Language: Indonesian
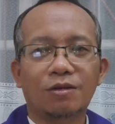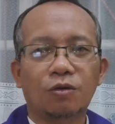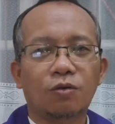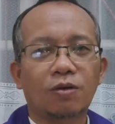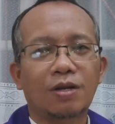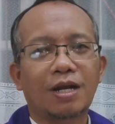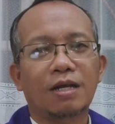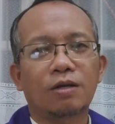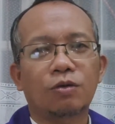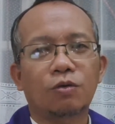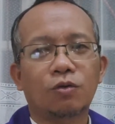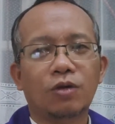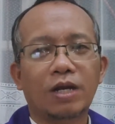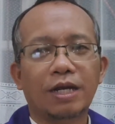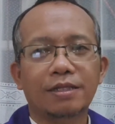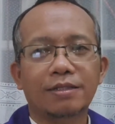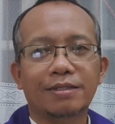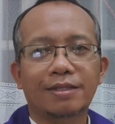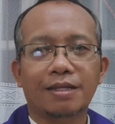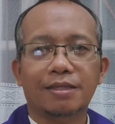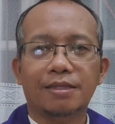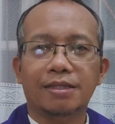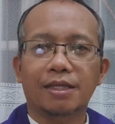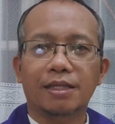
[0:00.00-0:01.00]
orang-orang
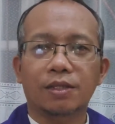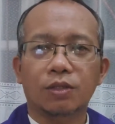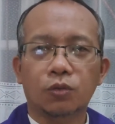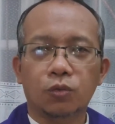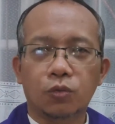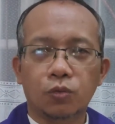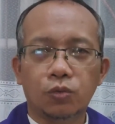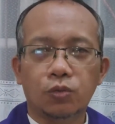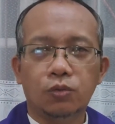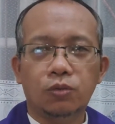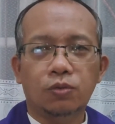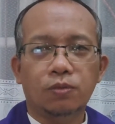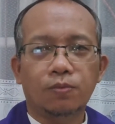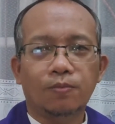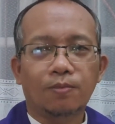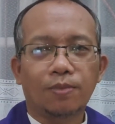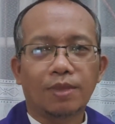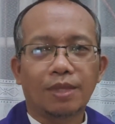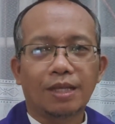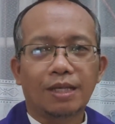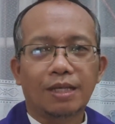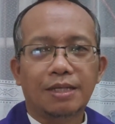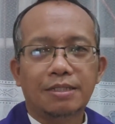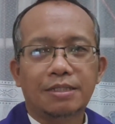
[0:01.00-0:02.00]
tertentu
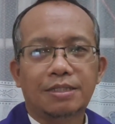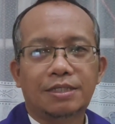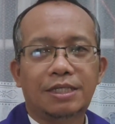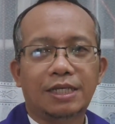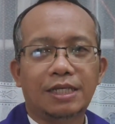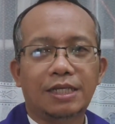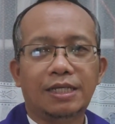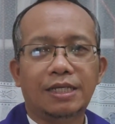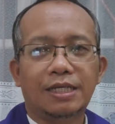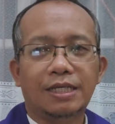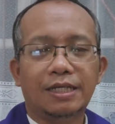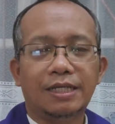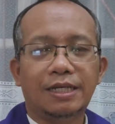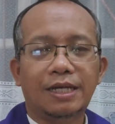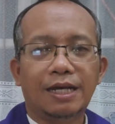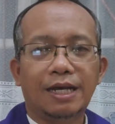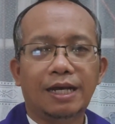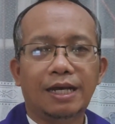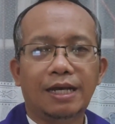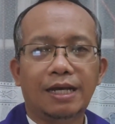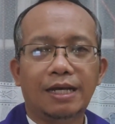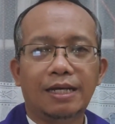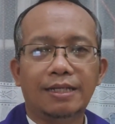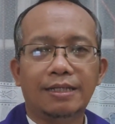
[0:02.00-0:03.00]

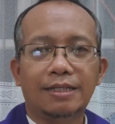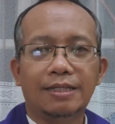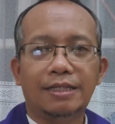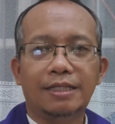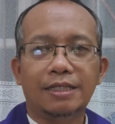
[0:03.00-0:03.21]
sehingga